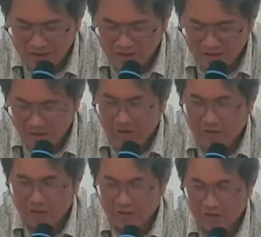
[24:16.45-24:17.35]

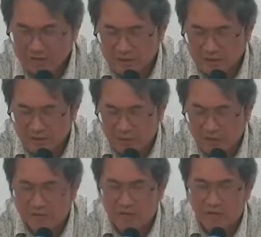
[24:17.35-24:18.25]
呃，这个老先
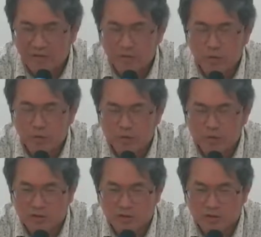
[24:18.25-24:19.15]
生已经过世
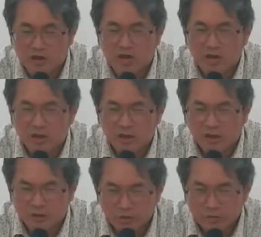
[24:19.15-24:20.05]
了，哈，哎，
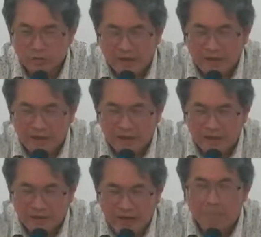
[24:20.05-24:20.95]
他住在哎
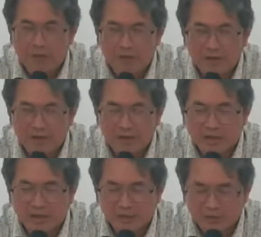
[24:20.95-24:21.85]
南阿边，
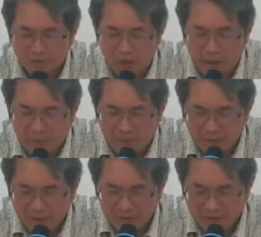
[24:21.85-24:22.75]
啊，叫做阿炳
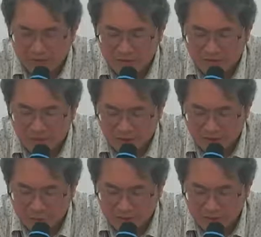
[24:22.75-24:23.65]
老师，啊，
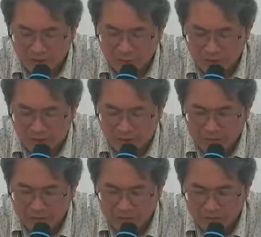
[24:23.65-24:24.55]
阮昭明老
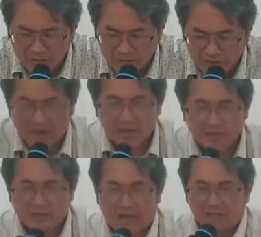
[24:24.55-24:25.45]
师，他
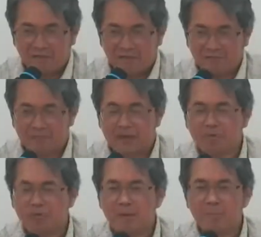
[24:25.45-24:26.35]
弹琴，他说
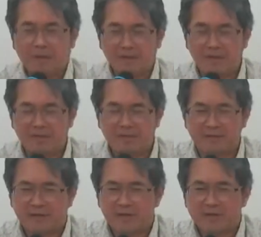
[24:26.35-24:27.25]
他每一次
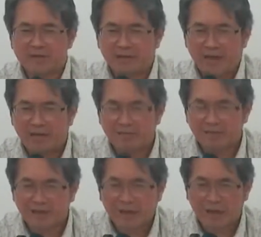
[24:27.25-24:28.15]
在弹琴，他
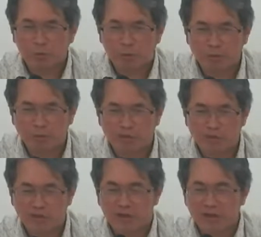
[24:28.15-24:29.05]
弹管风琴，
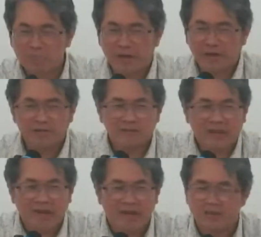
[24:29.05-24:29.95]
他每一次
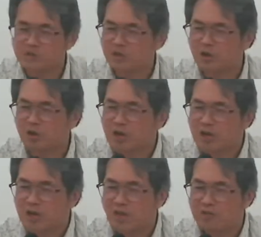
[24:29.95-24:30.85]
弹的时候，
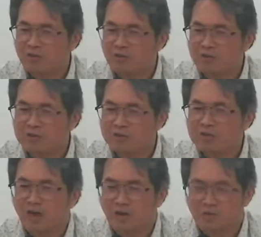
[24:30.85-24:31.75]
他就知
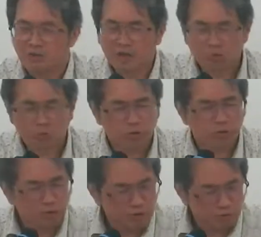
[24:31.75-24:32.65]
道，他说我
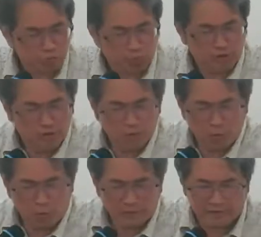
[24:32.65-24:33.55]
是，我是用
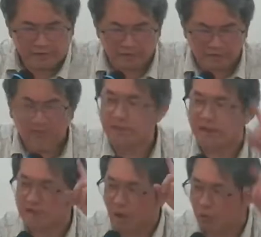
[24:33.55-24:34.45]
我的琴在
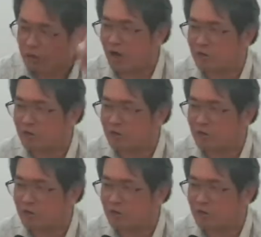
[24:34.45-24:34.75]
祷告，